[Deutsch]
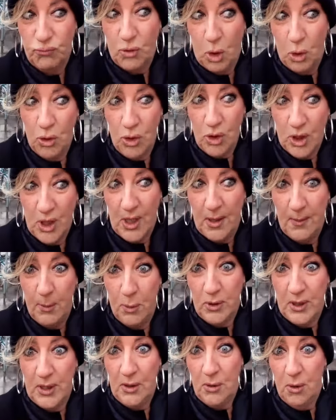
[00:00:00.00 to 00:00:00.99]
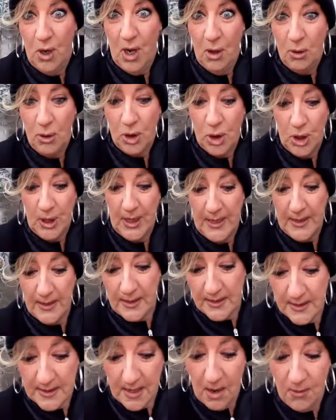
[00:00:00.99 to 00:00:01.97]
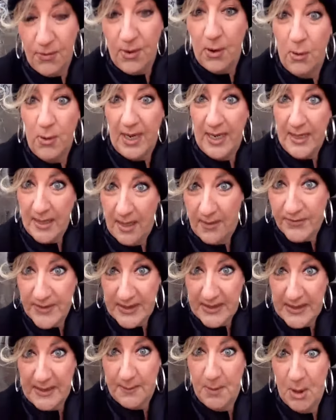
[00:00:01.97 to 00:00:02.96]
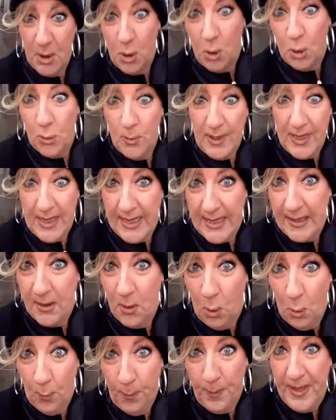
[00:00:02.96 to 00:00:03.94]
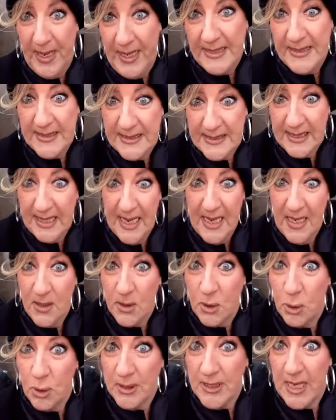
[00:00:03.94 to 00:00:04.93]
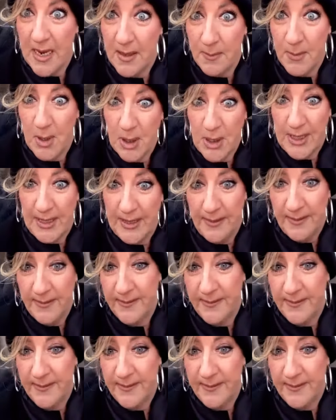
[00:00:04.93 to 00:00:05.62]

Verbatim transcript: Kundgebung, die noch aussteht. Das KVR darf sich immer noch überlegen, ob es zusagen möchte.